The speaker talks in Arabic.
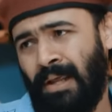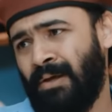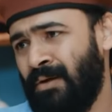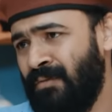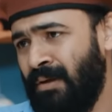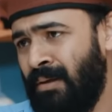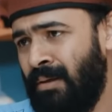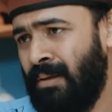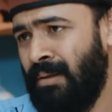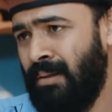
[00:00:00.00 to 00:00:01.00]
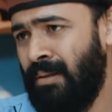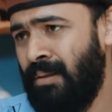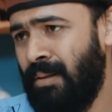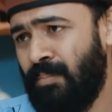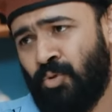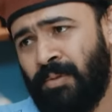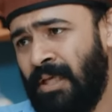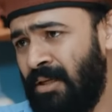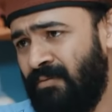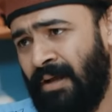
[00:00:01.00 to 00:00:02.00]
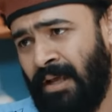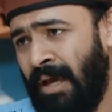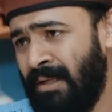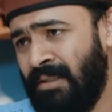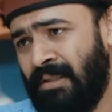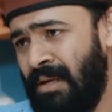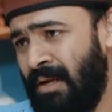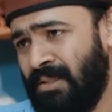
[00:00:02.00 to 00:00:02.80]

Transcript: لا يا رفيق شو بدها تنفعني خريطة